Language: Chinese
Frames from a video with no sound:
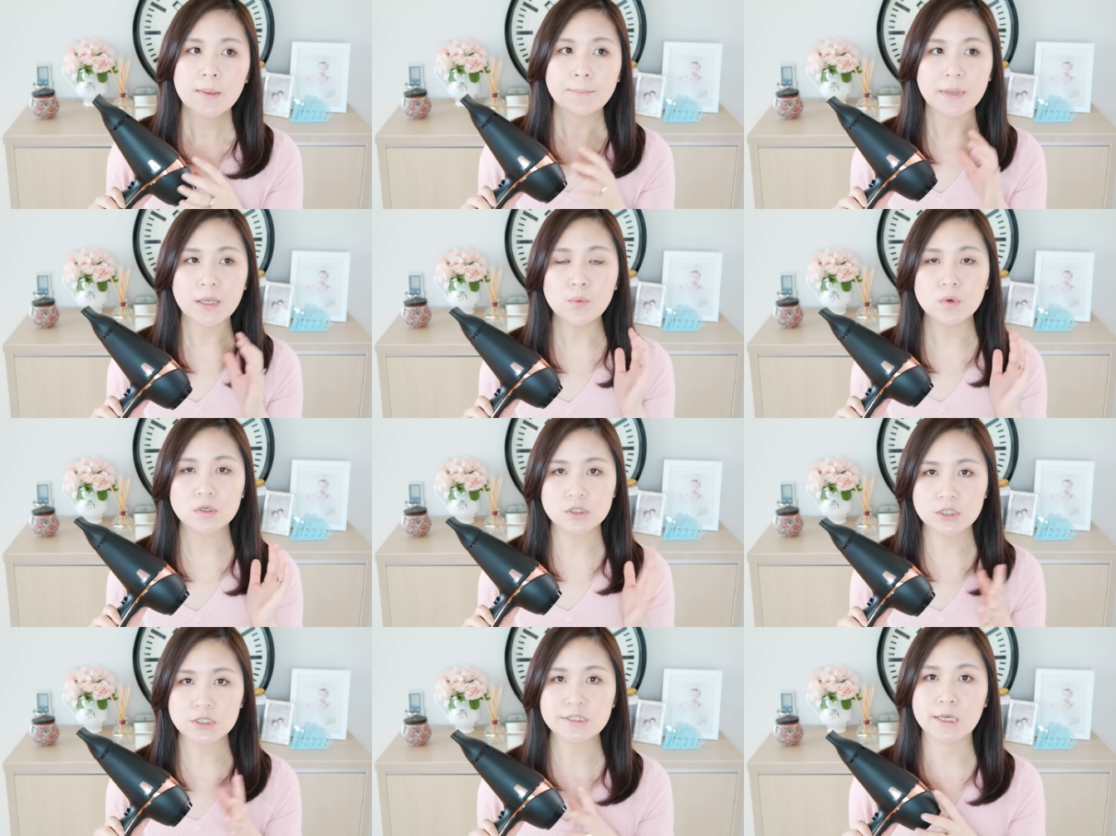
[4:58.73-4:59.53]
比我
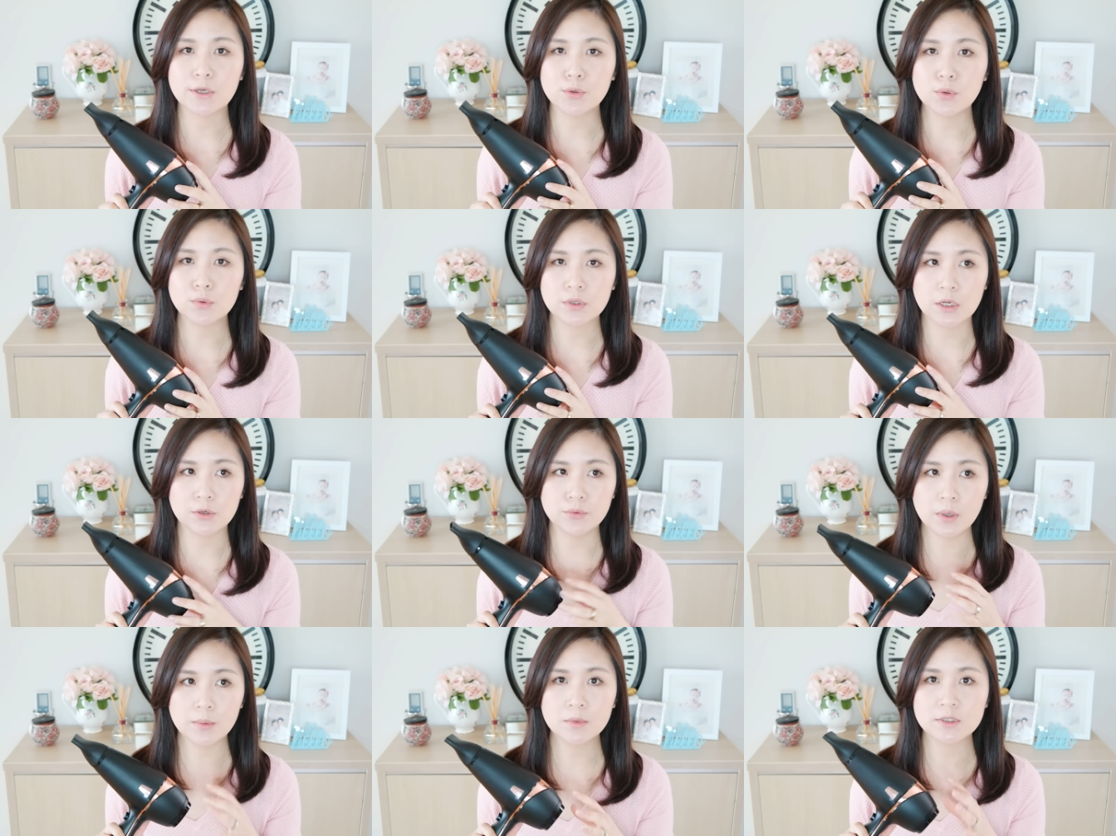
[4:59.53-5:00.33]
之前用的
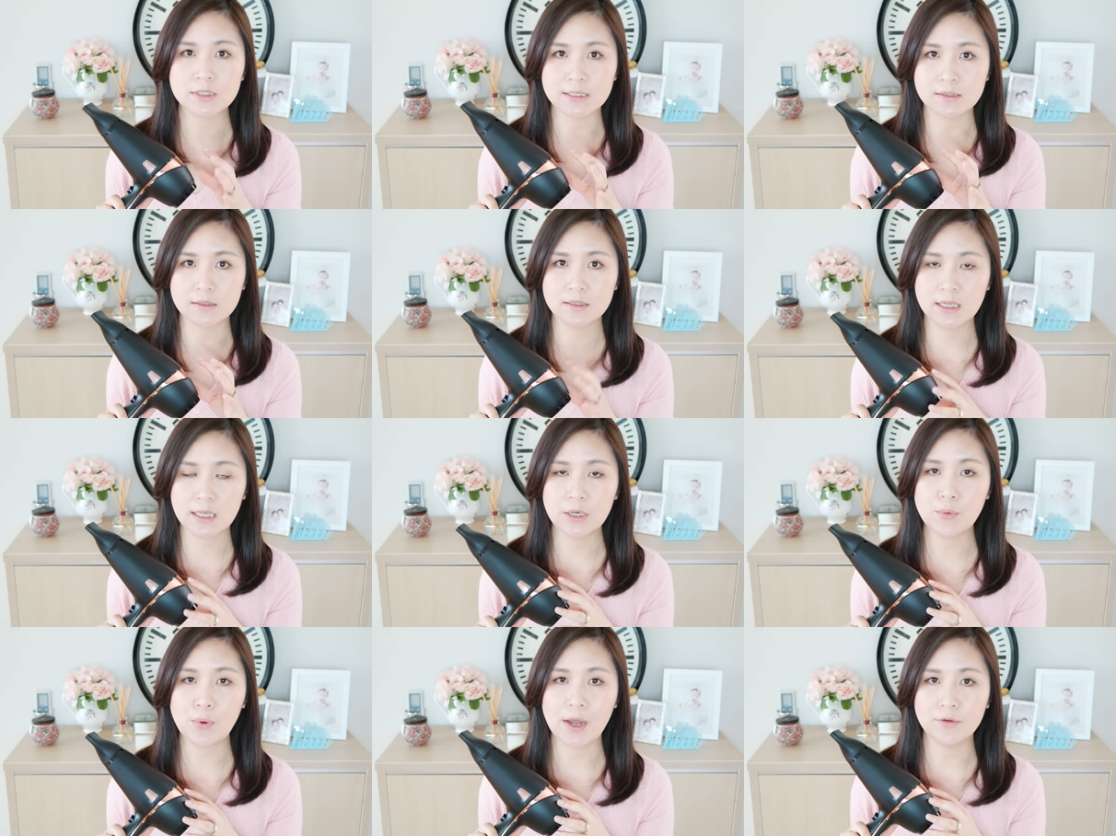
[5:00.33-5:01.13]
Remington 的那
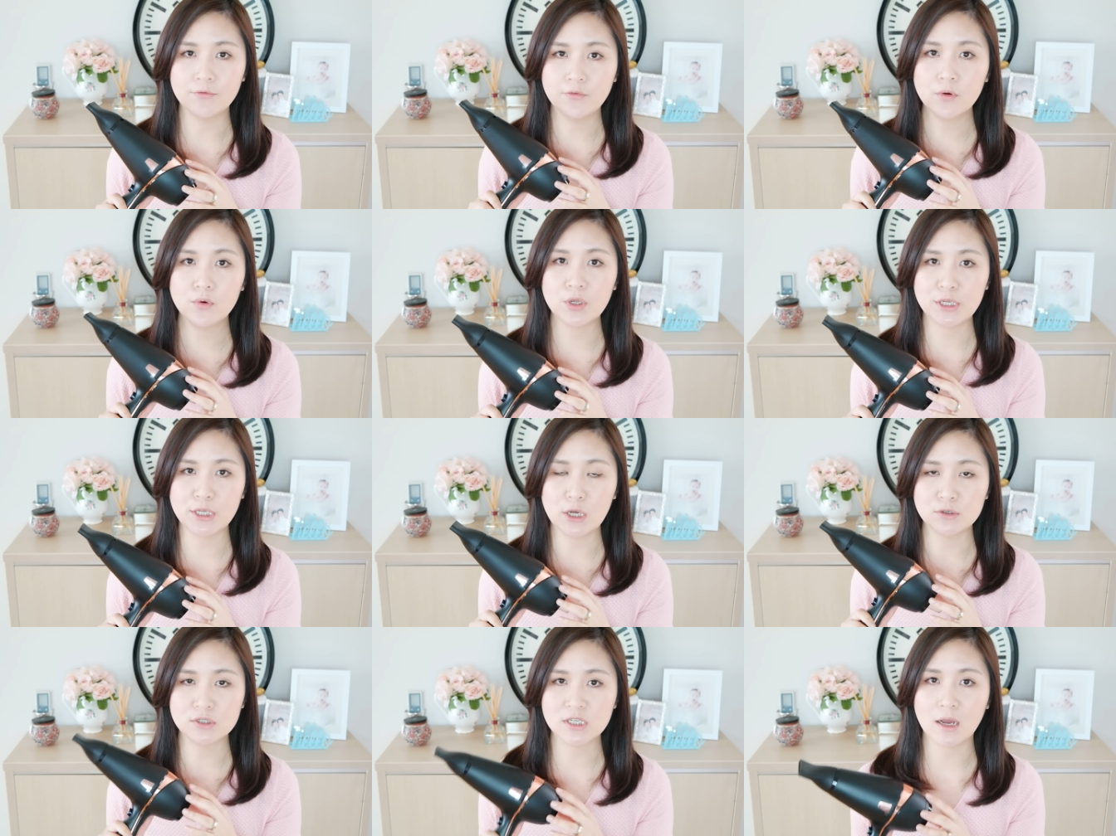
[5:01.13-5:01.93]
一款风力
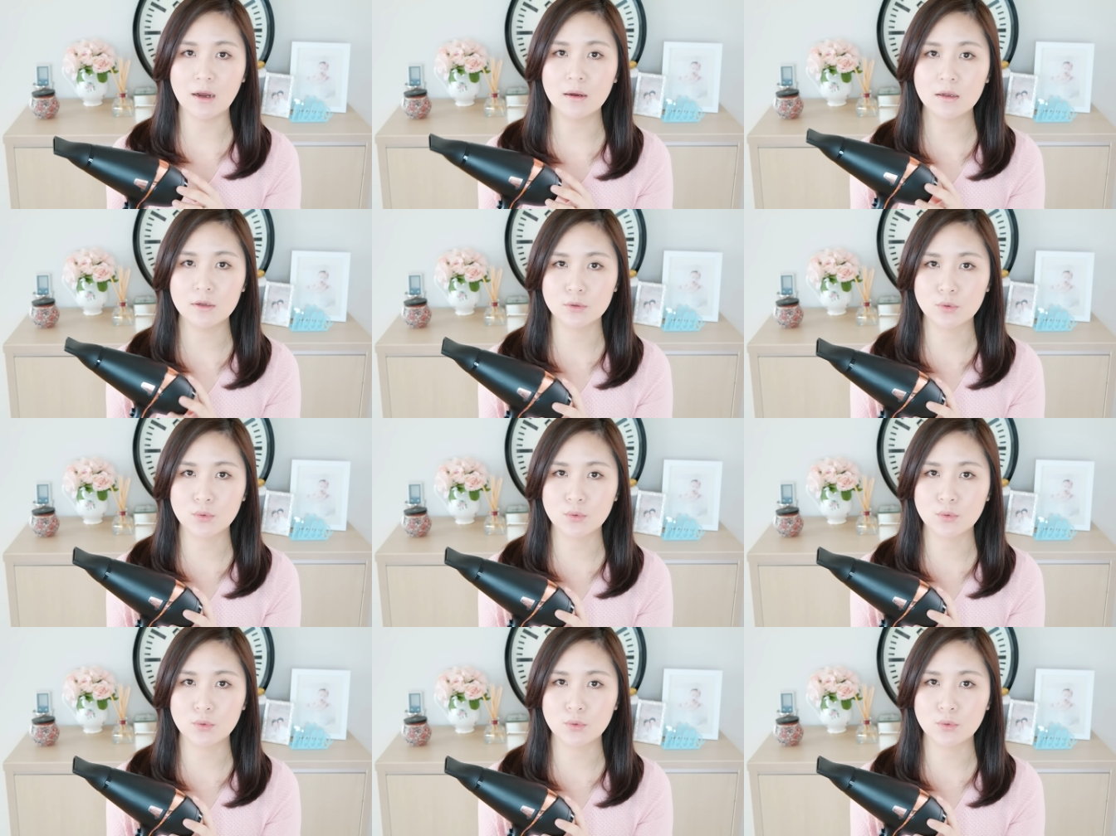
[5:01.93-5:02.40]
要强很